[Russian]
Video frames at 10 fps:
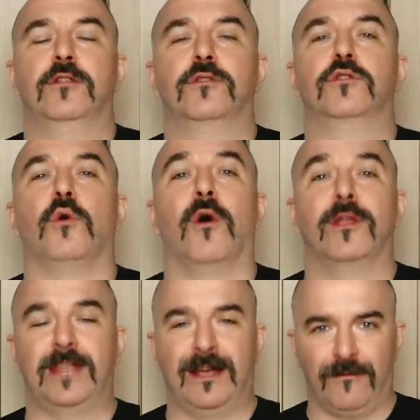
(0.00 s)

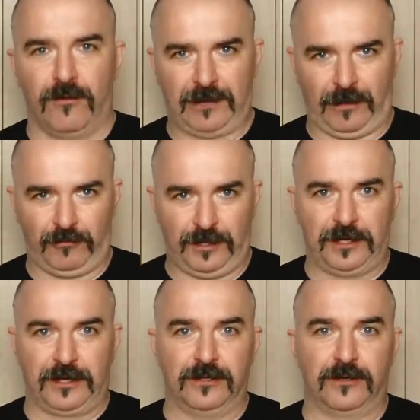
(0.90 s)
до того, как он
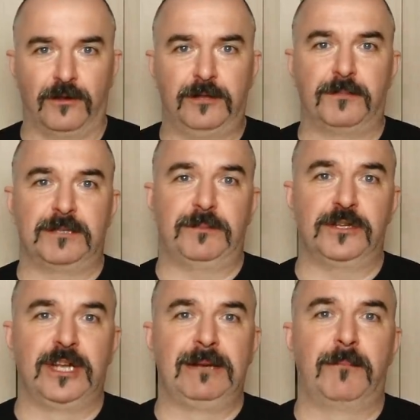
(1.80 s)
открыл рот,
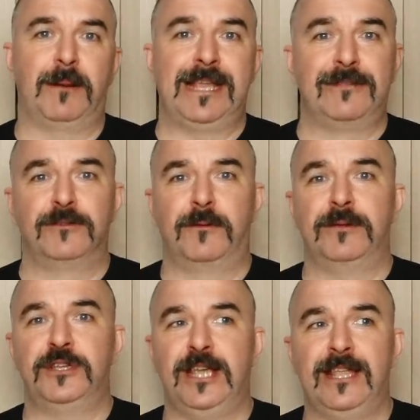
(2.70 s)
поспешили бы покинуть
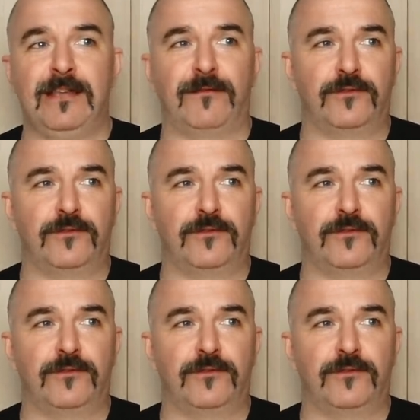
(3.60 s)
помещение, в